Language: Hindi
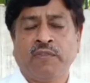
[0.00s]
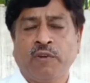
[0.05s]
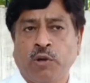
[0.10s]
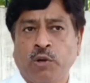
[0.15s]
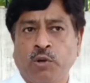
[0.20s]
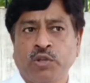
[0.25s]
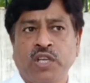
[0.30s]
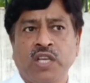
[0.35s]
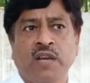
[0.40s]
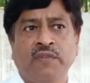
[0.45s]

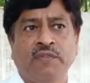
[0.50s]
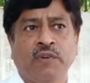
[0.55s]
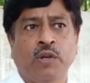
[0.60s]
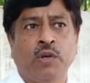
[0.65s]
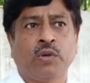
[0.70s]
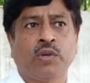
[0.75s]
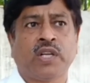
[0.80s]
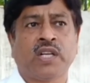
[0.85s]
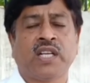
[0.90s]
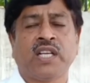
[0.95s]
किया फॉलो
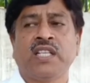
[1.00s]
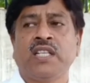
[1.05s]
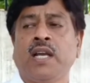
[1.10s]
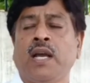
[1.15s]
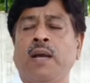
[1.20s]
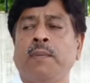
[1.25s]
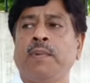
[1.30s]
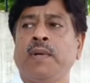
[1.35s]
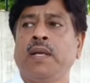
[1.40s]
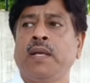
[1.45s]
करके यहाँ
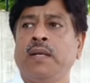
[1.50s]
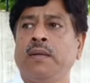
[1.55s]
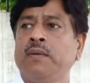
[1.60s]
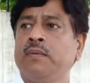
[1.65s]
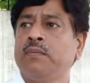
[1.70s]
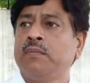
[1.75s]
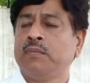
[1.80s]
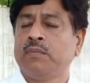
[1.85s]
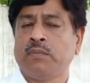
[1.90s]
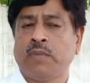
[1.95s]
पे
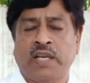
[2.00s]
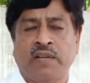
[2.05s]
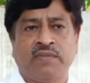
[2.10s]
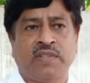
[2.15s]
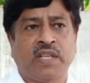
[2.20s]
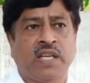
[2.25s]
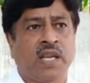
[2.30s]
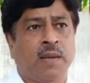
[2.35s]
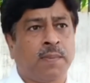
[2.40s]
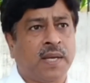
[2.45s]
मानवता
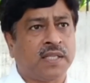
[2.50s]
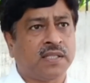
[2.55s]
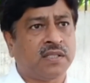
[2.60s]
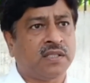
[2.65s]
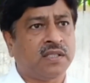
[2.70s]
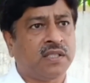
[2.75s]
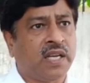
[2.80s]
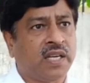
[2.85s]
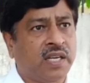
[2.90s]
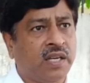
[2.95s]
के पास
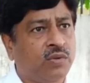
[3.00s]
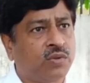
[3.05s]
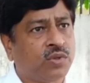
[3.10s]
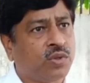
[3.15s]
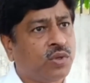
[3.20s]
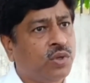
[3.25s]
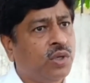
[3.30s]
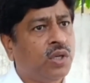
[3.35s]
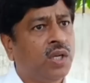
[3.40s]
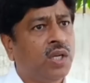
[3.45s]
जाके
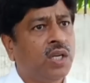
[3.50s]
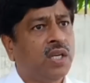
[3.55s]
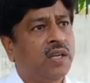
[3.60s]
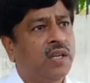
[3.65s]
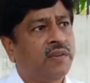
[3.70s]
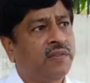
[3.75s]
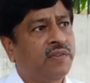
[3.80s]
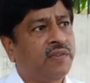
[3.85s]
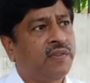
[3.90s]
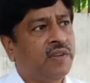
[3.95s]
उसको
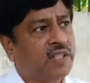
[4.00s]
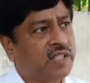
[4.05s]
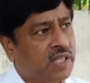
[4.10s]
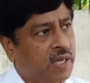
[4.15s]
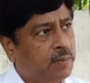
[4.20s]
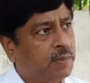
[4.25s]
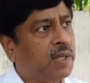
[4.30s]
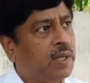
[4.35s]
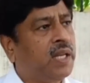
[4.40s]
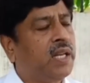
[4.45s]
फिर से
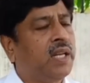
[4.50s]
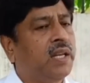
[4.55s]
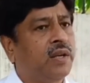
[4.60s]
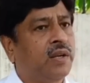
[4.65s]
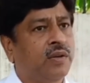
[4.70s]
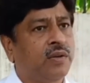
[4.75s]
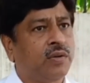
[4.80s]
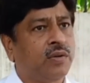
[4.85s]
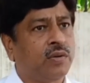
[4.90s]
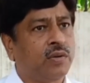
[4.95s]
हमने
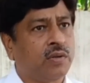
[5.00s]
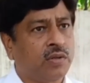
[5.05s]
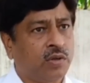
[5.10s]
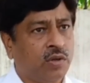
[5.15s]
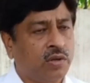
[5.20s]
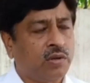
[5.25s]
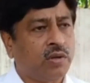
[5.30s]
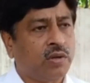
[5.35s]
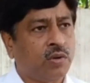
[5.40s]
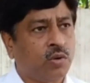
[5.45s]

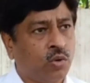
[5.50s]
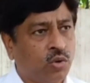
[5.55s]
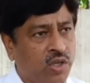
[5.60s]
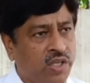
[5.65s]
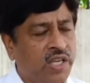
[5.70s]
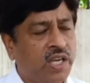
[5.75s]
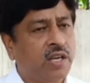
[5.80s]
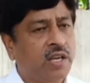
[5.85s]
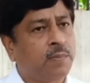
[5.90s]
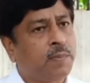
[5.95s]
रोक
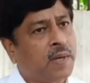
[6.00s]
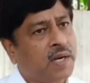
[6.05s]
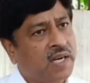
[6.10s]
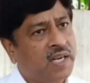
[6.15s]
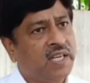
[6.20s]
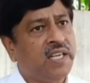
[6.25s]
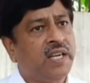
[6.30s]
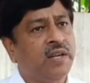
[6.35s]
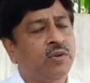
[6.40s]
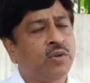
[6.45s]
लिया और पकड़
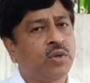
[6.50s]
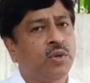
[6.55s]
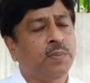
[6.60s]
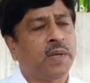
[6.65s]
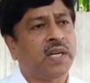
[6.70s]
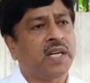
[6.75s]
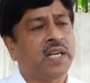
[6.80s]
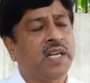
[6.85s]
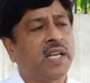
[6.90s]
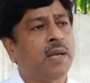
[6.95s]
लिया उनको
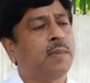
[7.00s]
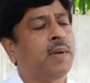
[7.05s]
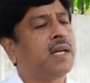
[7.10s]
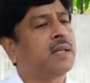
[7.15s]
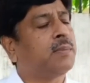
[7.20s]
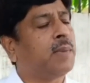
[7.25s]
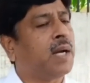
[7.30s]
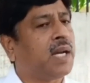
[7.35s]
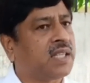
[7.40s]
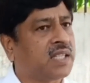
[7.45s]
पकड़ने के बाद
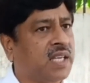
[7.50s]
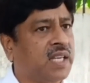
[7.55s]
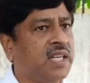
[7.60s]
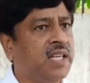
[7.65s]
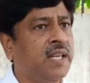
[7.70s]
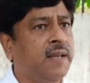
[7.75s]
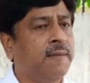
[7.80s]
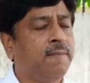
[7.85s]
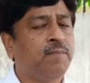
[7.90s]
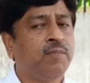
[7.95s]
बात करी
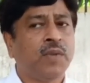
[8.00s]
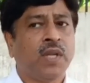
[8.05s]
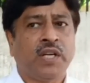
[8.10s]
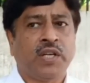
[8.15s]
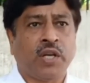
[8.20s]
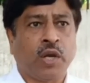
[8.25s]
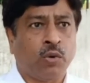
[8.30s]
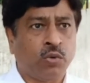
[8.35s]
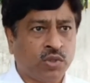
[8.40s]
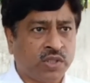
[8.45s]

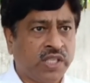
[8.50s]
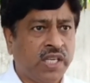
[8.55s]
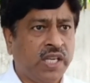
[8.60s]
टाउट से